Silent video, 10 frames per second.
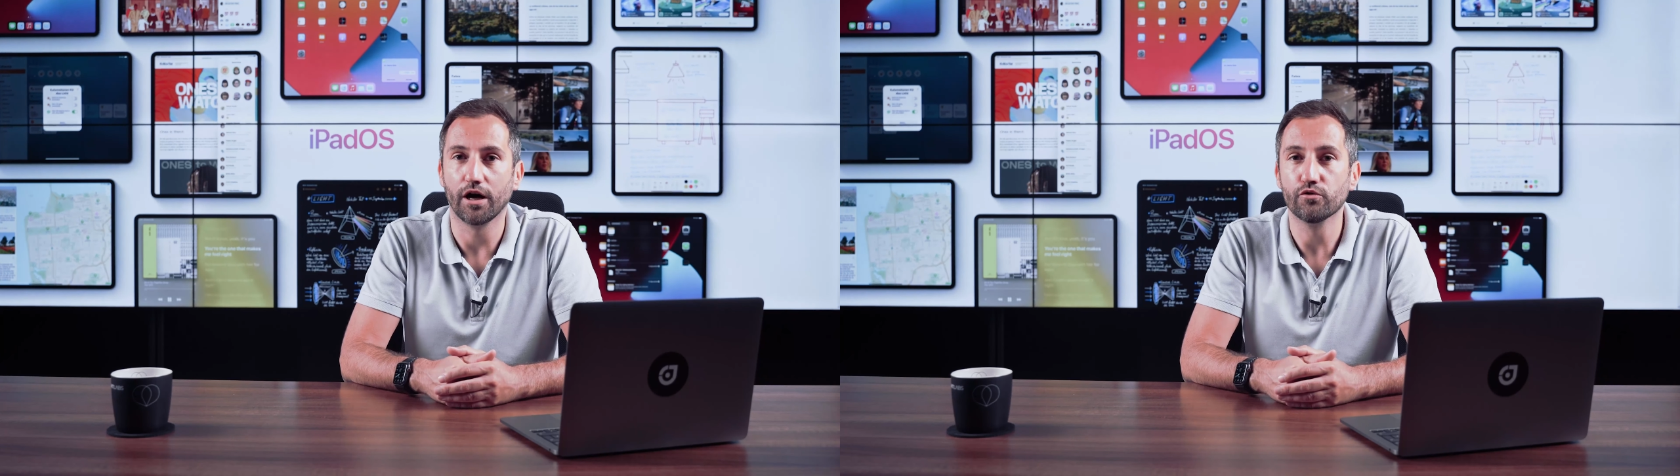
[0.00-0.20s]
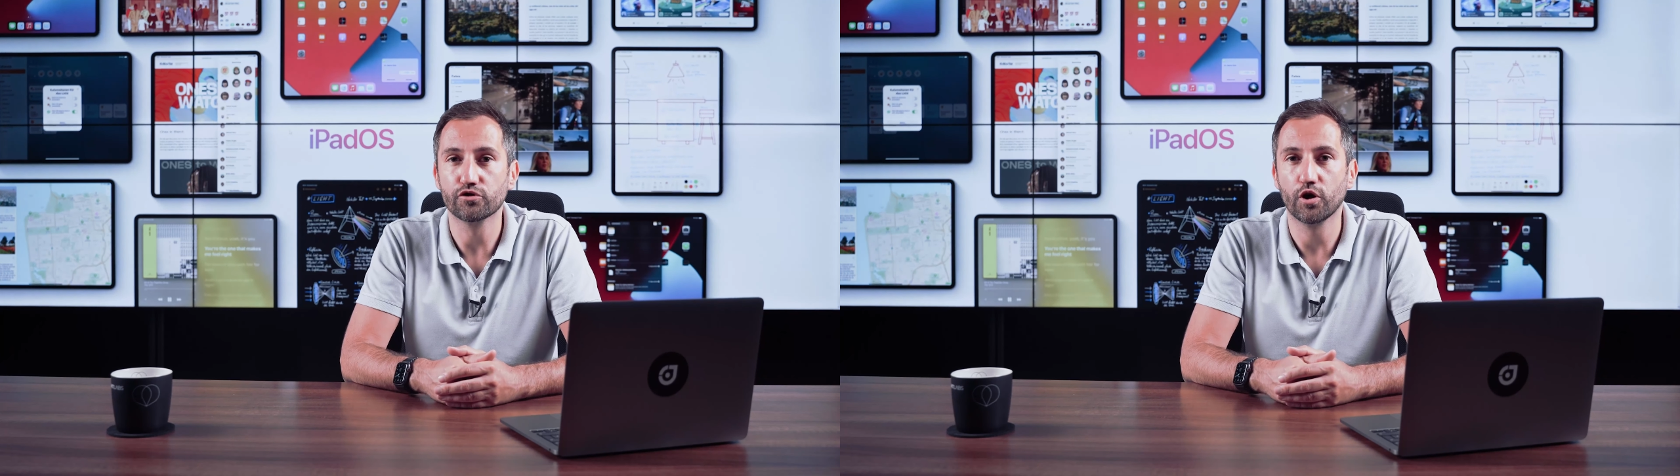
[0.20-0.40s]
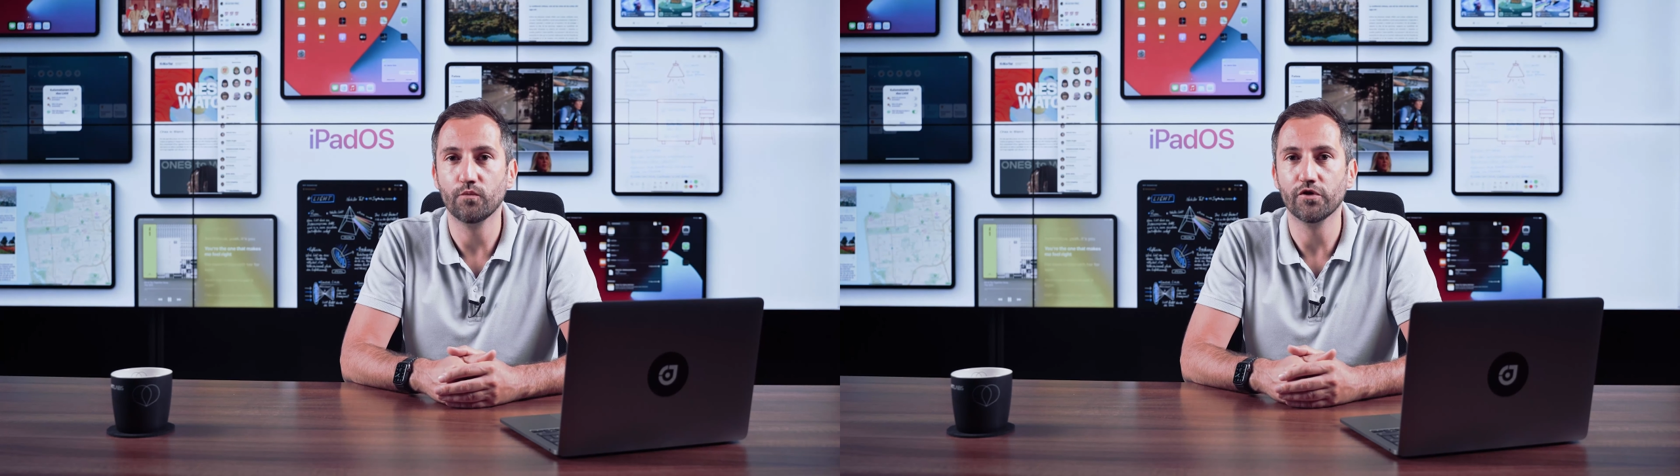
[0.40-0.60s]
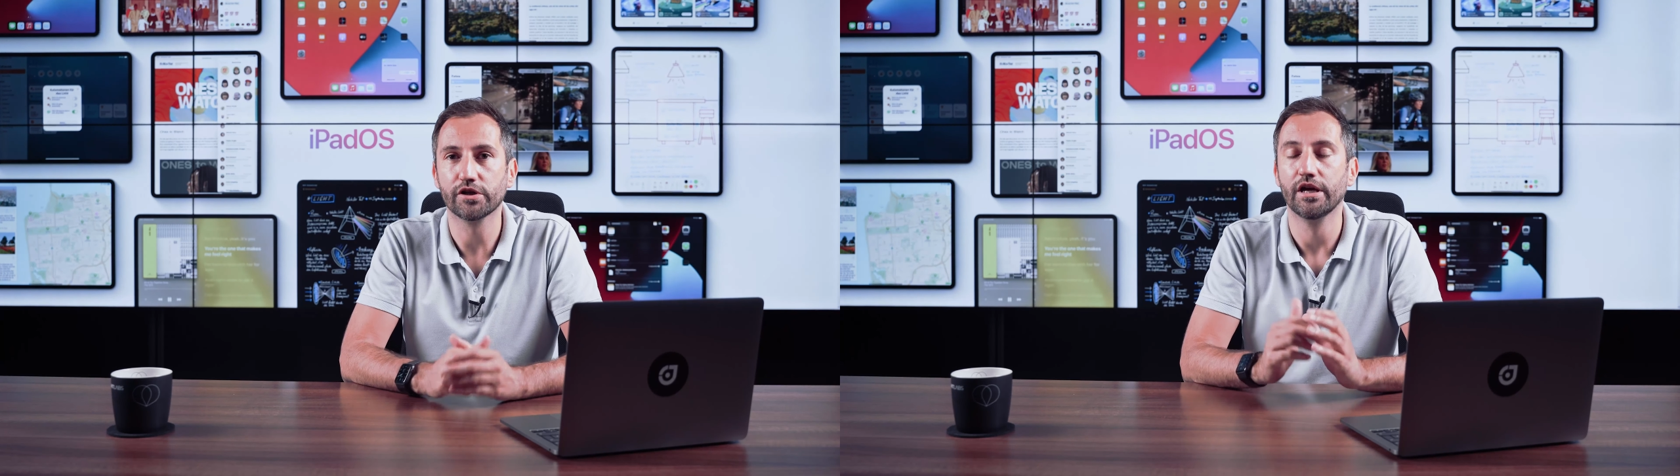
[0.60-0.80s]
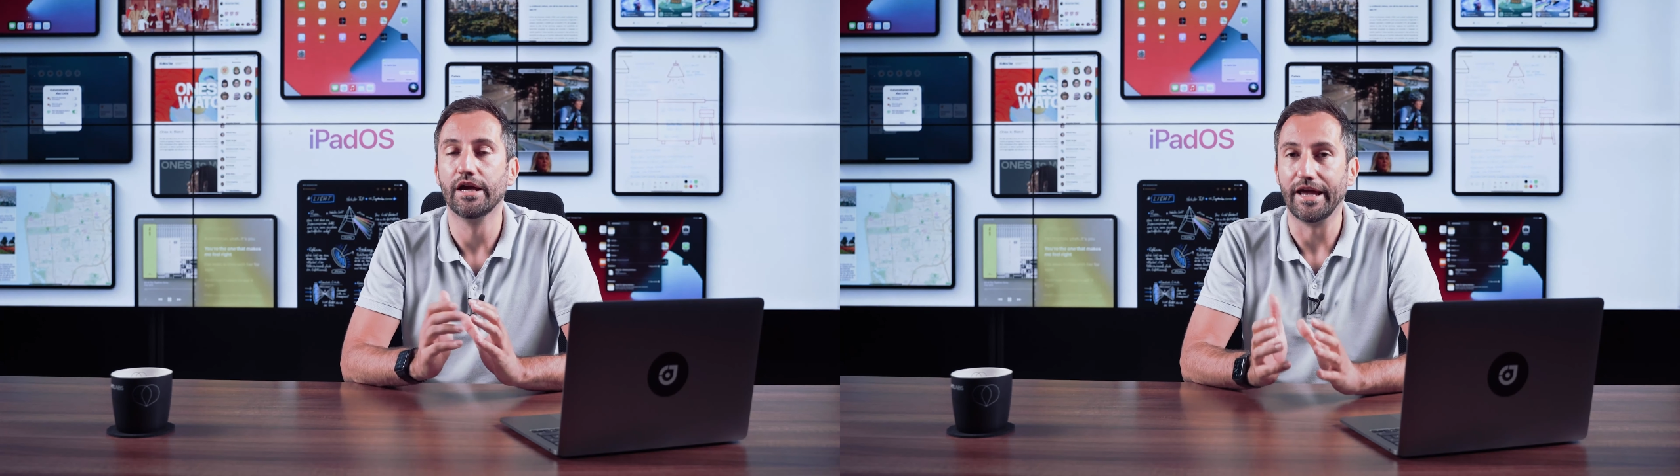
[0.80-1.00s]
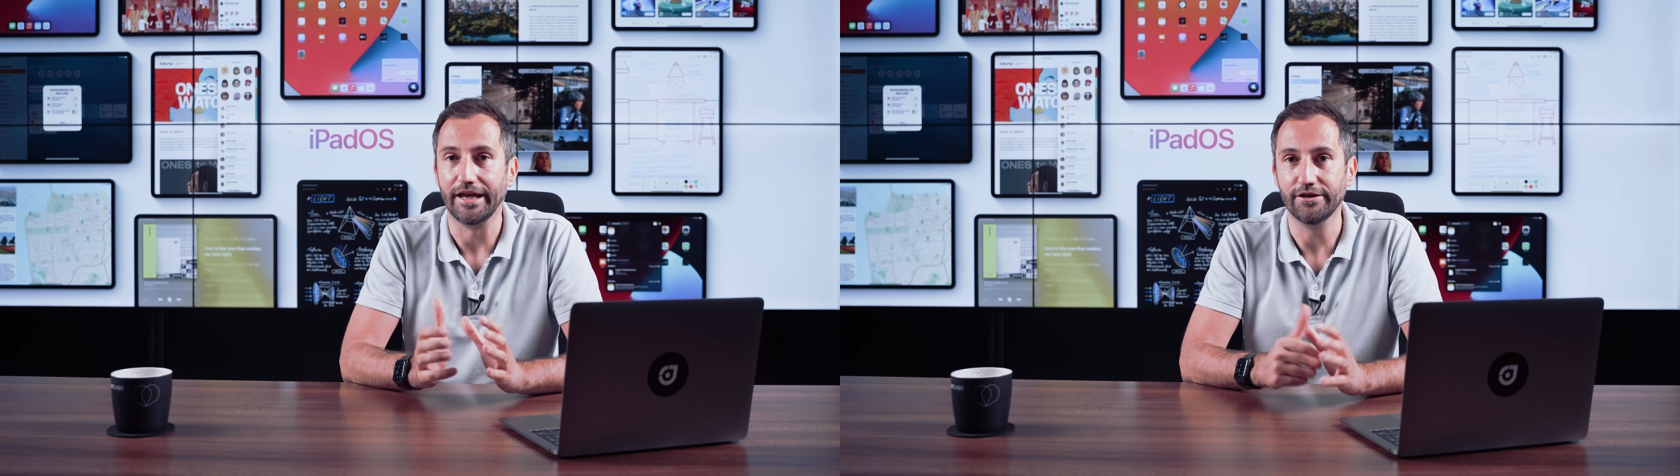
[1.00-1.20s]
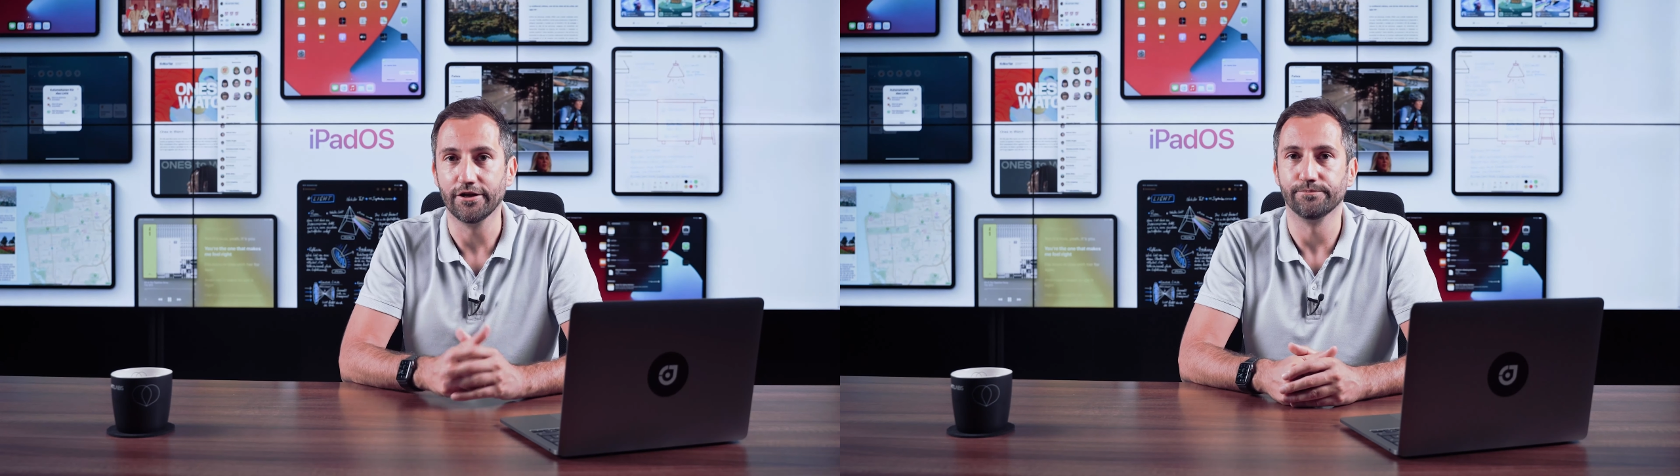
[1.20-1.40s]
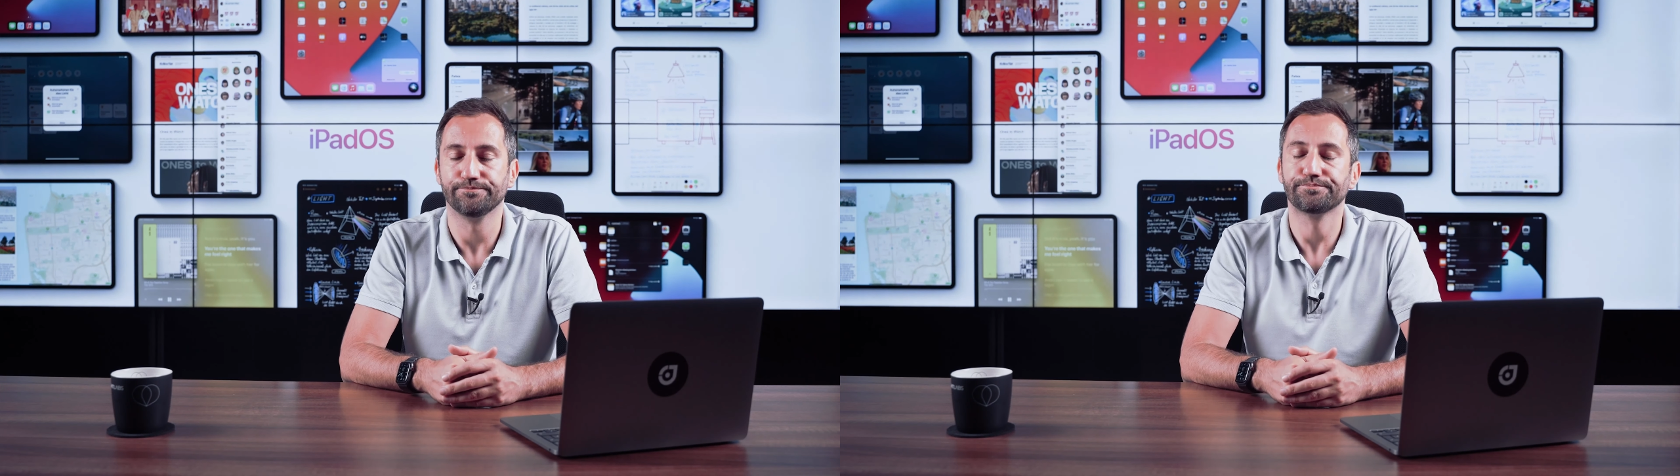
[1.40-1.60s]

rauskommen wird, ändern.